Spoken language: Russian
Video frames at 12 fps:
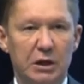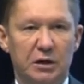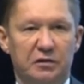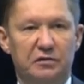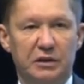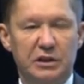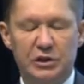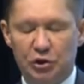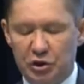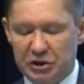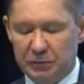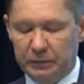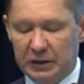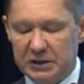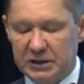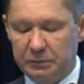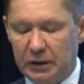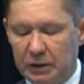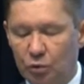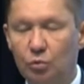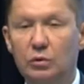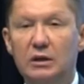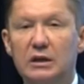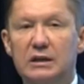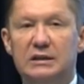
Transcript: в 2017 году